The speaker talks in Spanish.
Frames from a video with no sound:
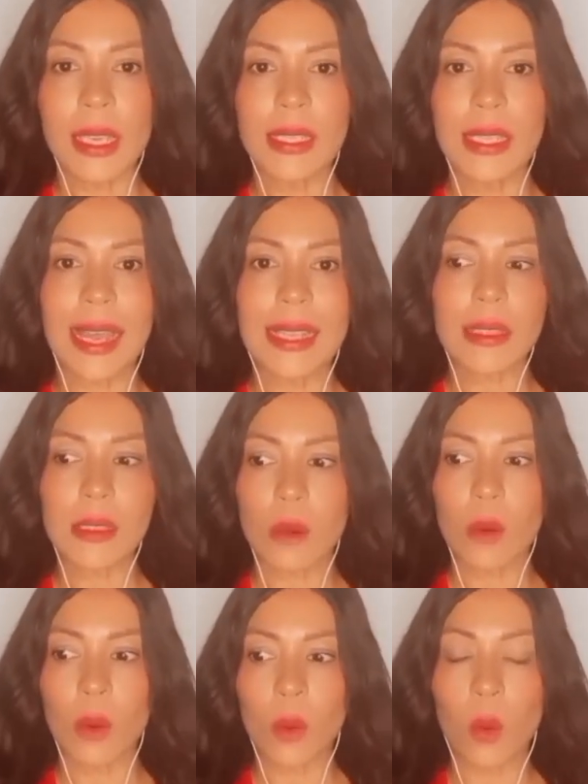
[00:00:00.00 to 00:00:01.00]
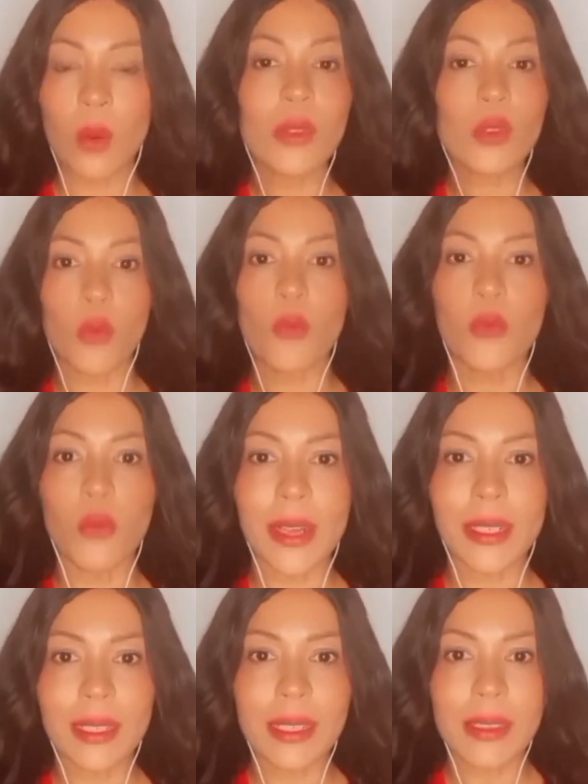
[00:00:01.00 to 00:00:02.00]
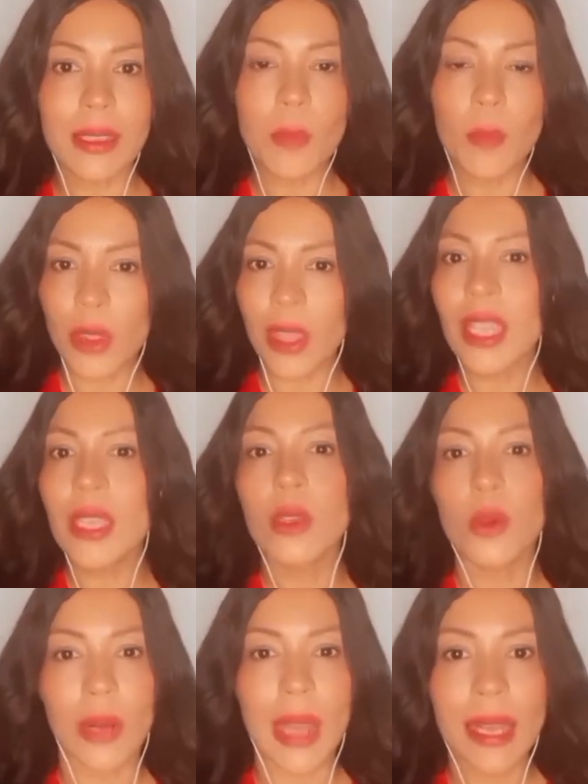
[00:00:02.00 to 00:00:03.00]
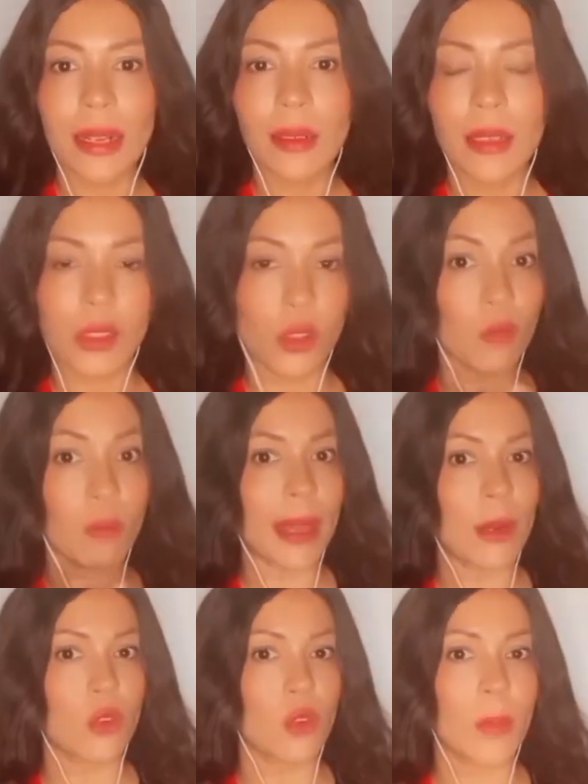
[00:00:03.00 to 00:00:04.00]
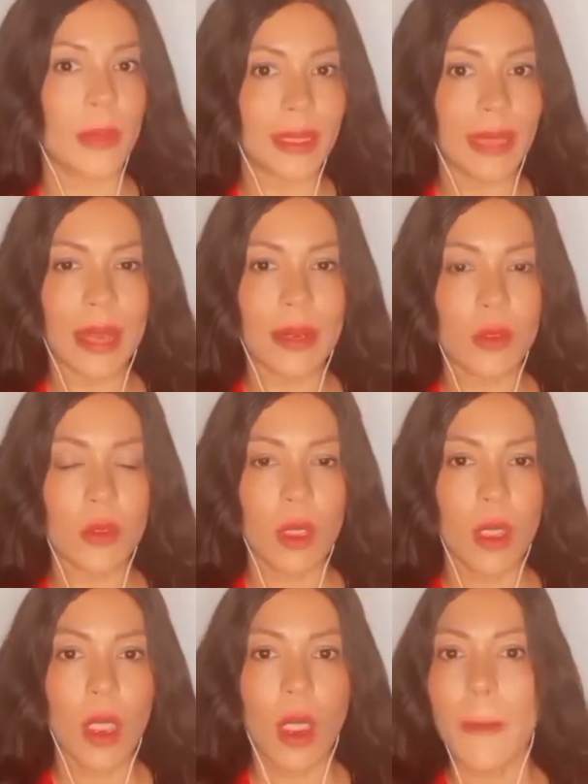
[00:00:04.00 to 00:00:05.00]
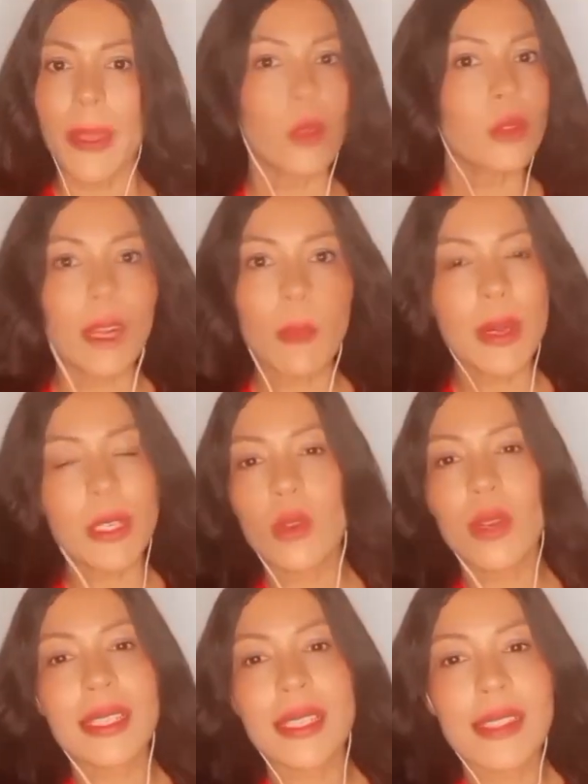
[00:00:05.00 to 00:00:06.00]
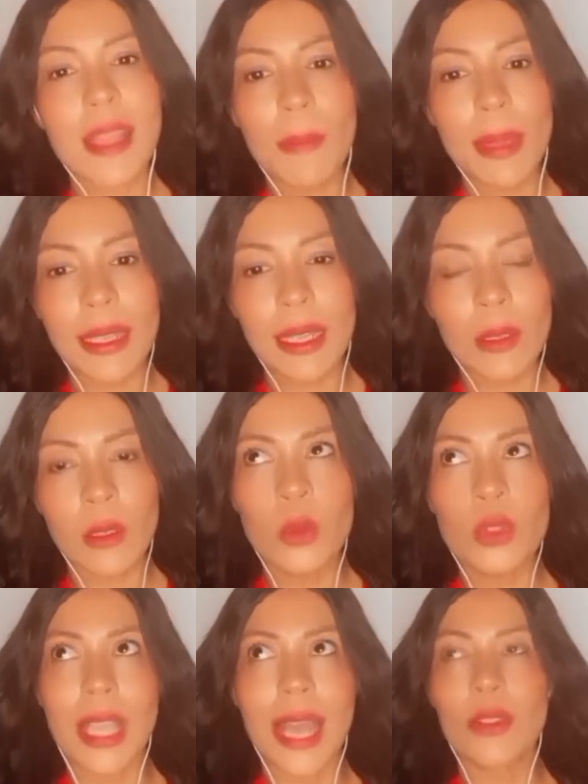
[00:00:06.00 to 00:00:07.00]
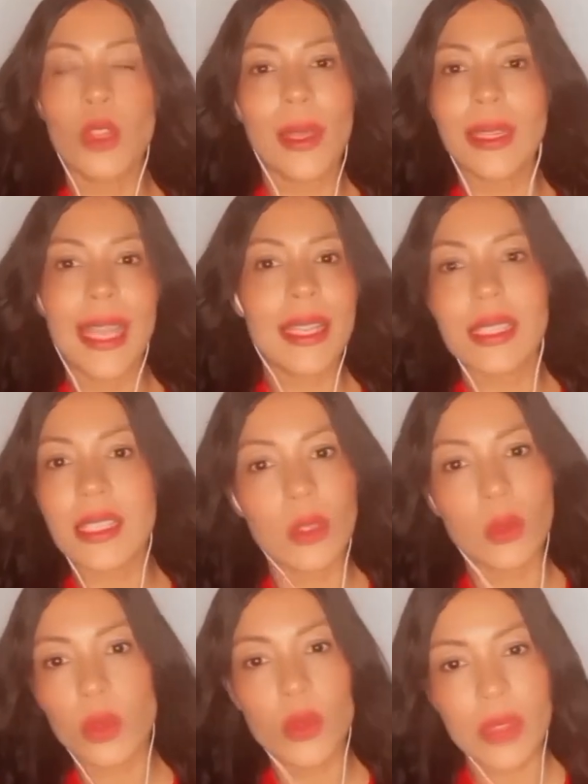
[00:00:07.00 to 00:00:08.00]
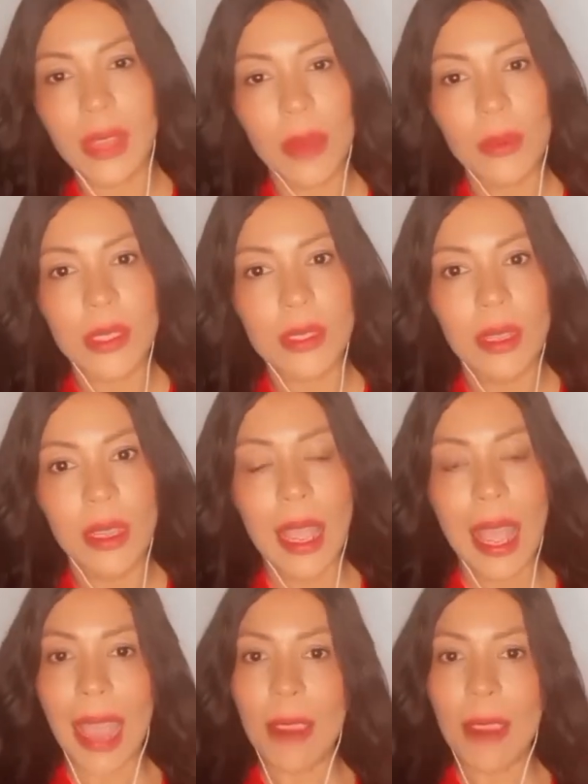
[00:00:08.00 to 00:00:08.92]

Y quizás unos son fuertes y pueden ignorar esos malos comentarios, pero otras personas están luchando batallas que tú no sabes.